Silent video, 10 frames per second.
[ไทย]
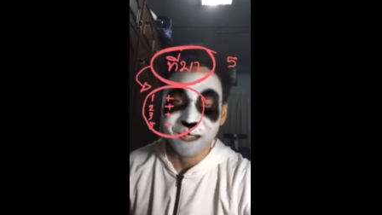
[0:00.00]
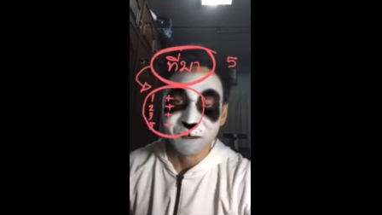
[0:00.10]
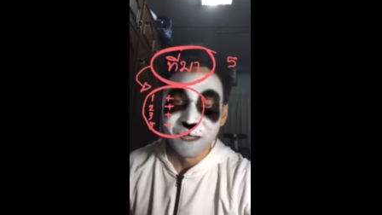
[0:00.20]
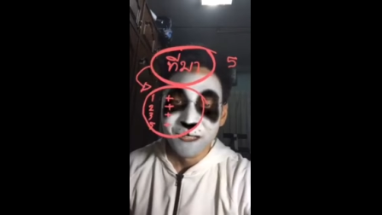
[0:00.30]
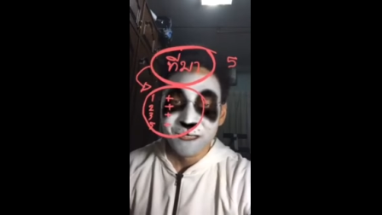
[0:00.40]
ครับ
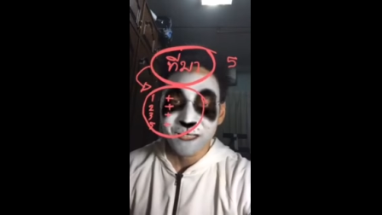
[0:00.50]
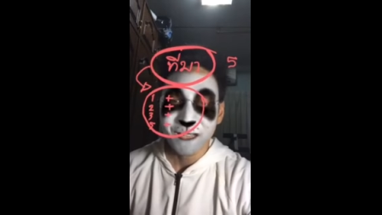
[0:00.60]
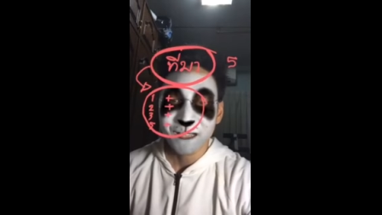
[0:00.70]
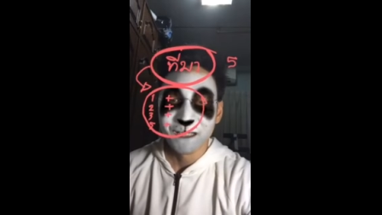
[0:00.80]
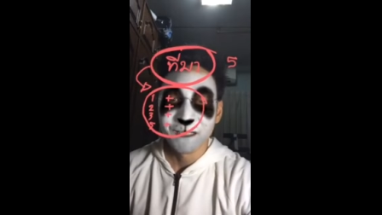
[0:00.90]
นั่น
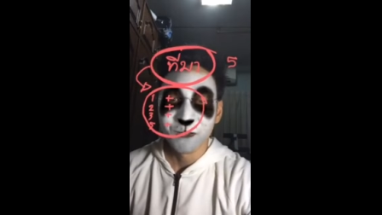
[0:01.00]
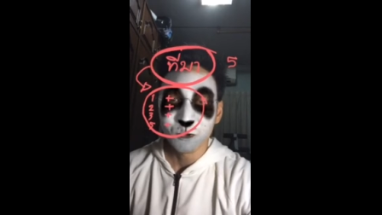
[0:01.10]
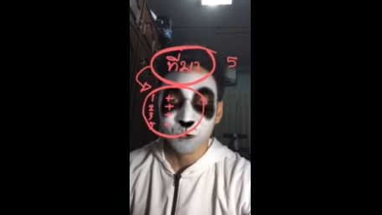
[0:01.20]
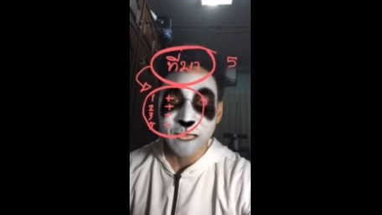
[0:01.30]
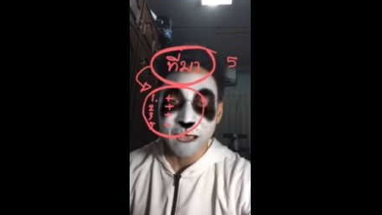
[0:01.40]
ก็คือยก
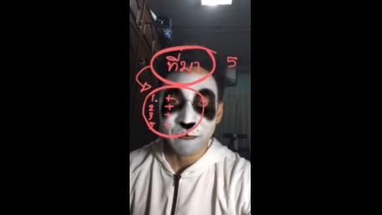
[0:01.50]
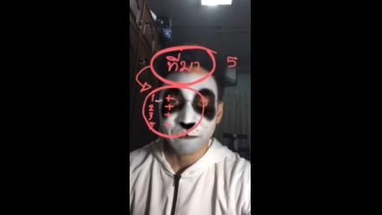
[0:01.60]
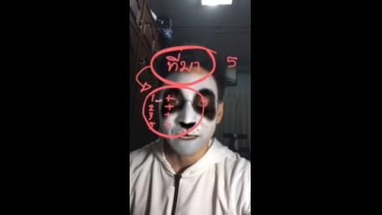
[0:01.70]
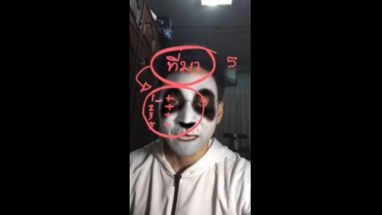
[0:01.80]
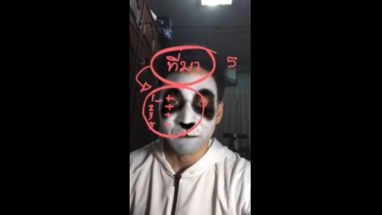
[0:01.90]
ตัวอย่างเป็น
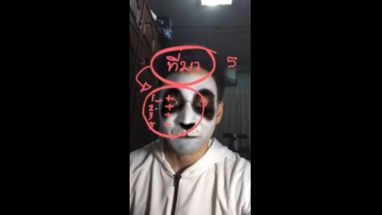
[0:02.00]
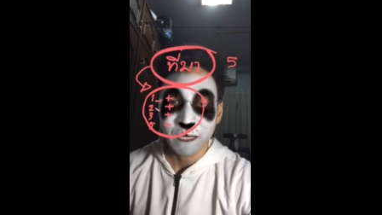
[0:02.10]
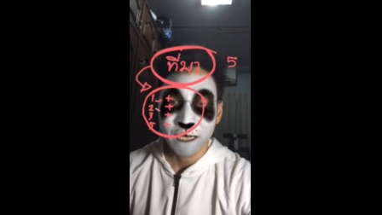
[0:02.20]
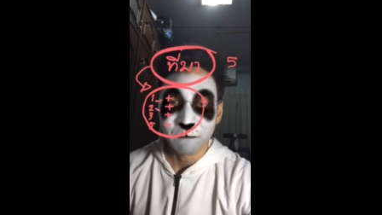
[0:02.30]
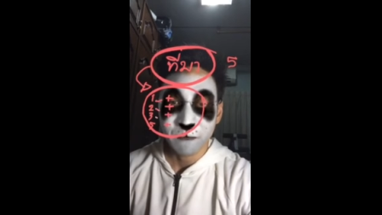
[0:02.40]
ประเด็นประ
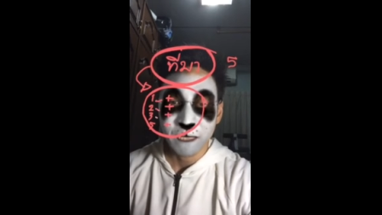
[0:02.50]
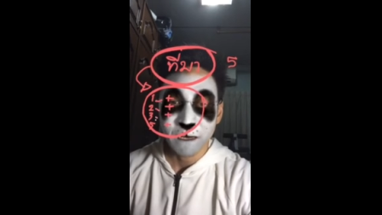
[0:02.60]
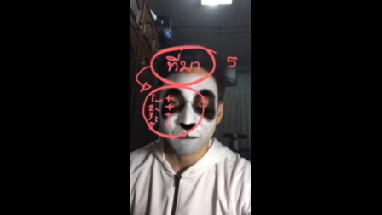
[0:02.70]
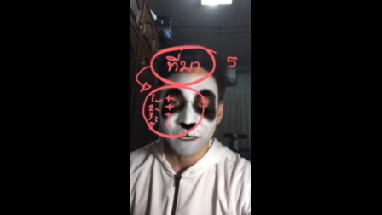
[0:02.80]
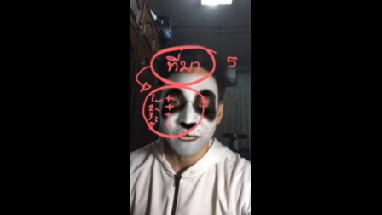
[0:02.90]
เด็นประเด็น
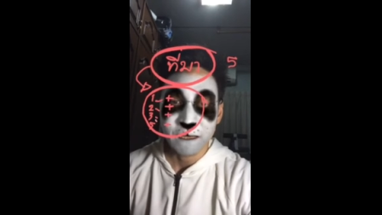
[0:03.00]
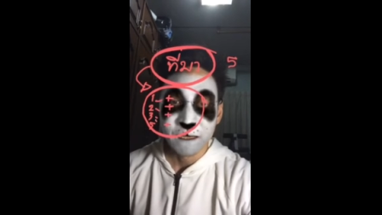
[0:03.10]
ประเด็น